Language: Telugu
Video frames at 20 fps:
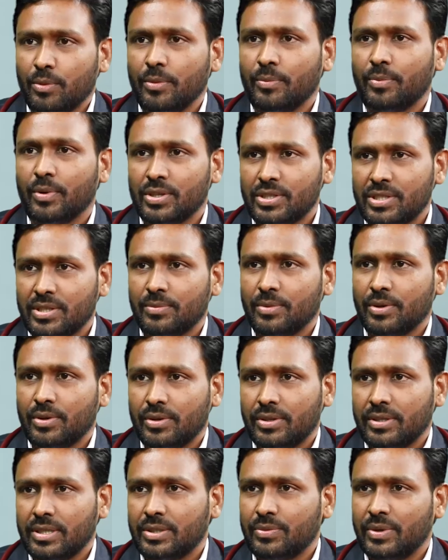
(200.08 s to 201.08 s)

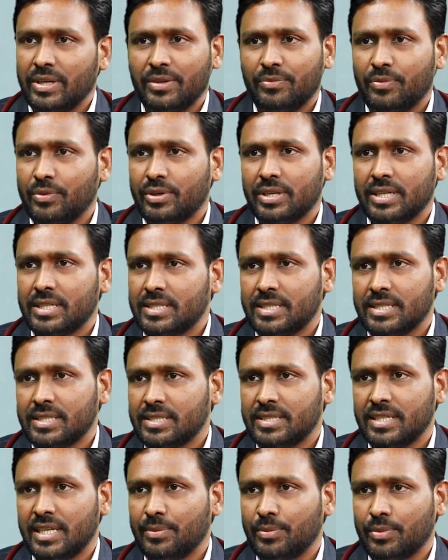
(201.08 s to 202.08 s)
రోమిప్లాస్టిమ్లో ఇటువంటి ఫుడ్
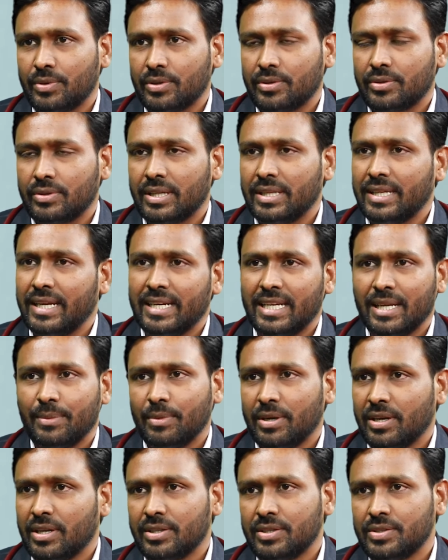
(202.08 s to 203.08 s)
రెస్ట్రిక్షన్ ఏమి ఉండదు అది ఏ
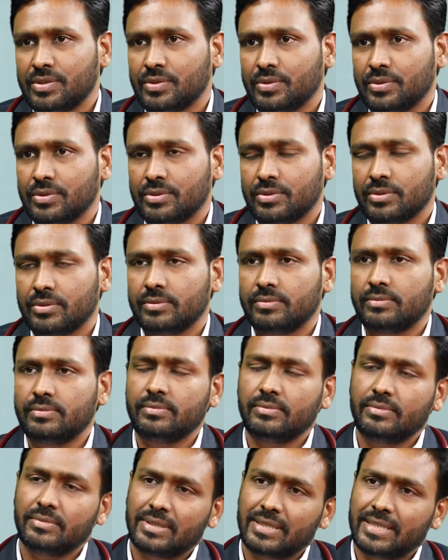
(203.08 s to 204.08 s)
టైంలోనా తీసుకోవచ్చు
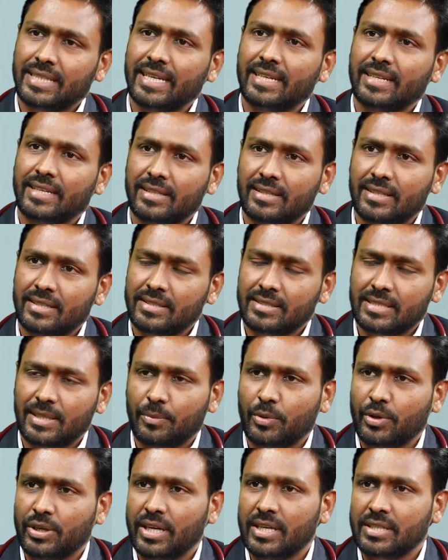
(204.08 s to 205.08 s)
స్కిన్ కింద
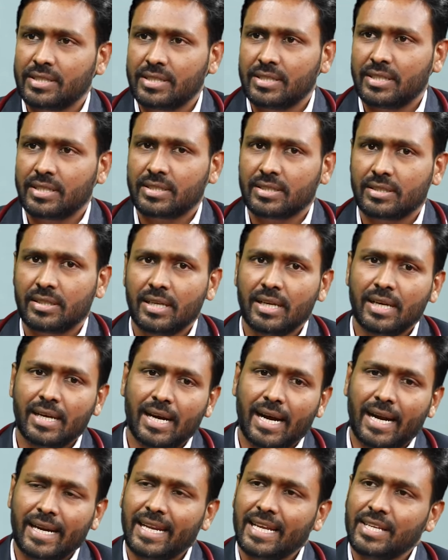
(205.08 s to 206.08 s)
సబ్కుటేనియస్ ఇంజెక్షన్
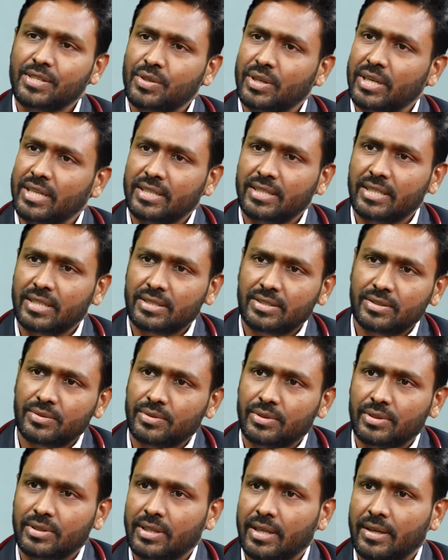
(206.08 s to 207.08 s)
అంటే ఇన్సులిన్ ఇంజెక్షన్
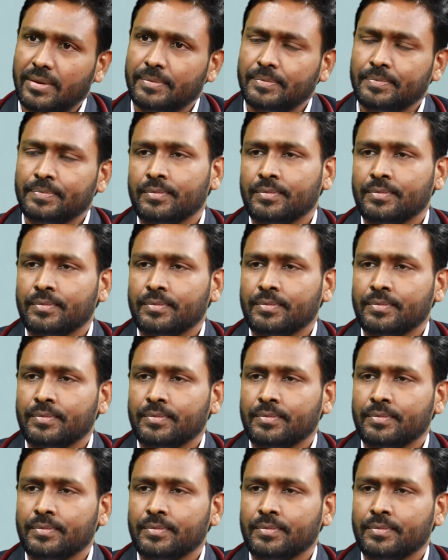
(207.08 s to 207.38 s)
ఉంటుందా